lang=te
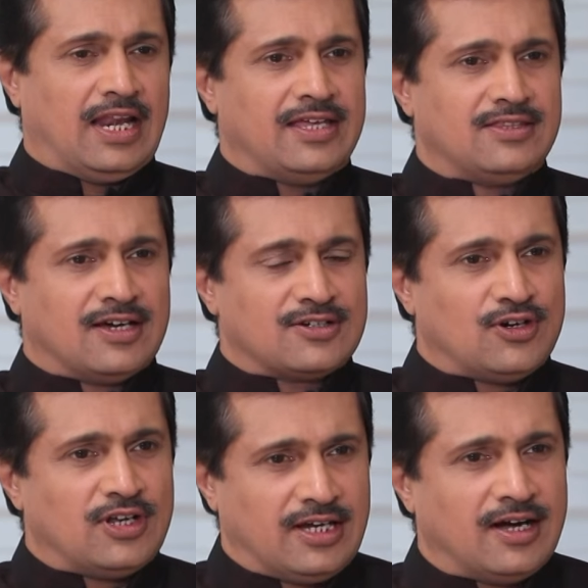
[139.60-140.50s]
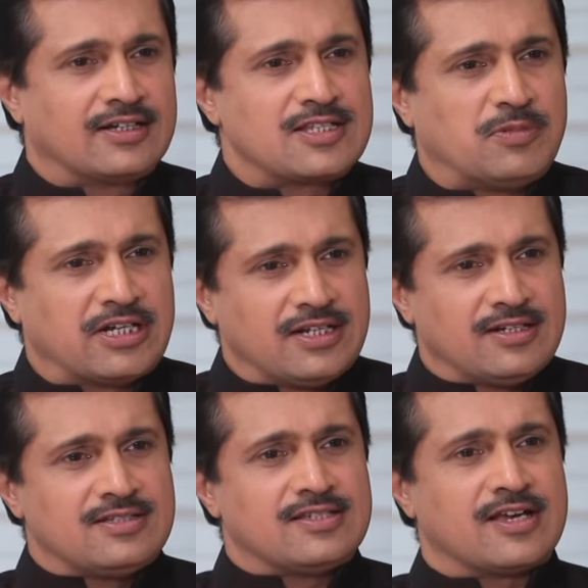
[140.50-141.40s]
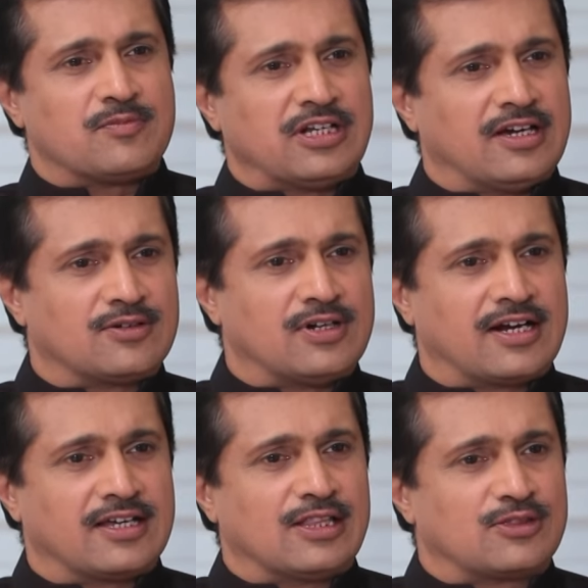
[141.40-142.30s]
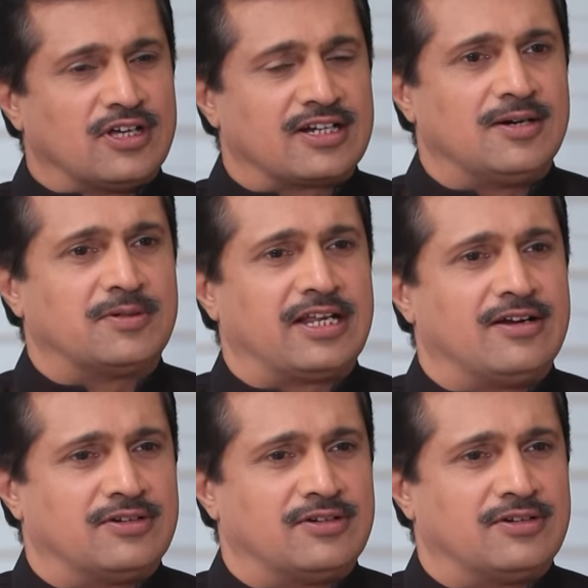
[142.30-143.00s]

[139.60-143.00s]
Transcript: అలా ఎందుకు అనుకోవాలి కాంగ్రెస్ పార్టీ నుంచి షర్మిల్ గారు కూడా అక్కడికి వెళ్తున్నారు కాబట్టి